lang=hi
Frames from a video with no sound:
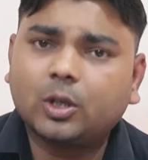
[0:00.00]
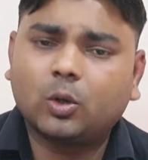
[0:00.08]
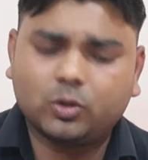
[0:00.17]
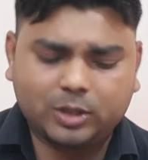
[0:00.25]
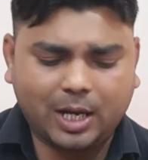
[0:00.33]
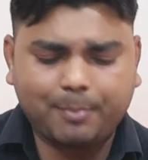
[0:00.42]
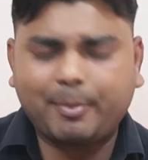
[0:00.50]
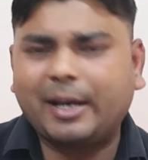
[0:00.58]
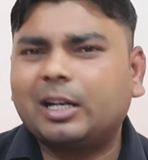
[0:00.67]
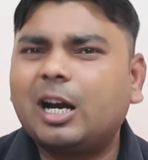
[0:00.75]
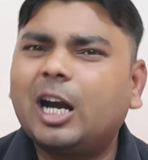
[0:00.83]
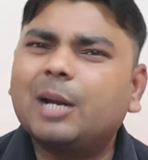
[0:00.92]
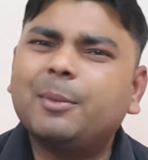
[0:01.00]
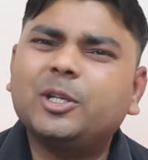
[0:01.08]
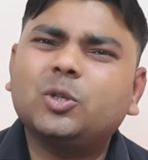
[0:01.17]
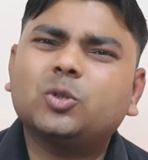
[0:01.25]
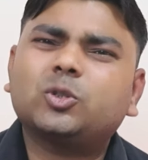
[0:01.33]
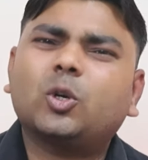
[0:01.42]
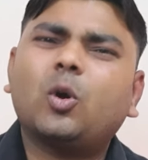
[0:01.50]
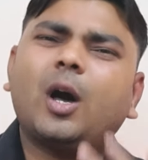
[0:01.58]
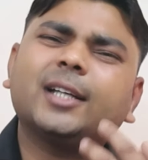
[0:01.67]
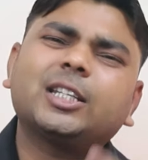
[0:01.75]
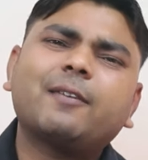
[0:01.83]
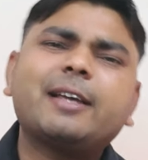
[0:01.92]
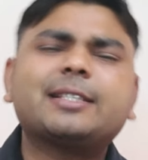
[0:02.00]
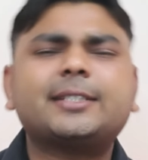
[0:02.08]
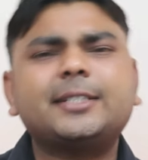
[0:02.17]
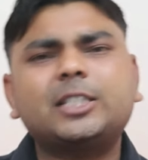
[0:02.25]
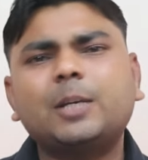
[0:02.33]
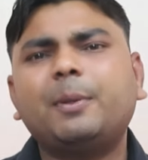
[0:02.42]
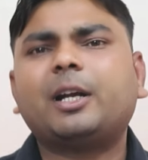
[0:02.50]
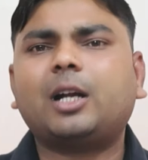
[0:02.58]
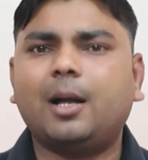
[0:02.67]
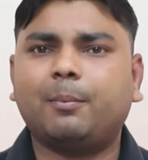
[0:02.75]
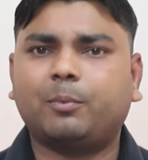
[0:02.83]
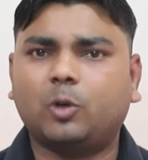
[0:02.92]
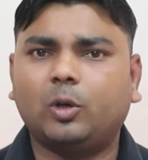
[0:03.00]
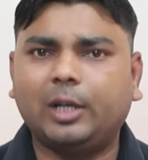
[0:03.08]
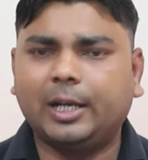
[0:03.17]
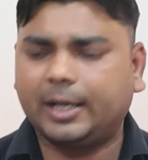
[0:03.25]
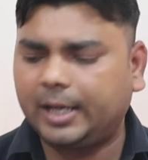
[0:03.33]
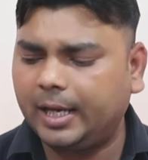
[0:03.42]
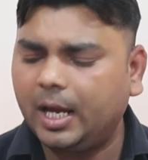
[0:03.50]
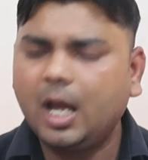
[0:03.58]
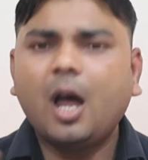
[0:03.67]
करो चाहे पैन कार्ड में यूज करो अदरवाइज किसी भी काम को लेके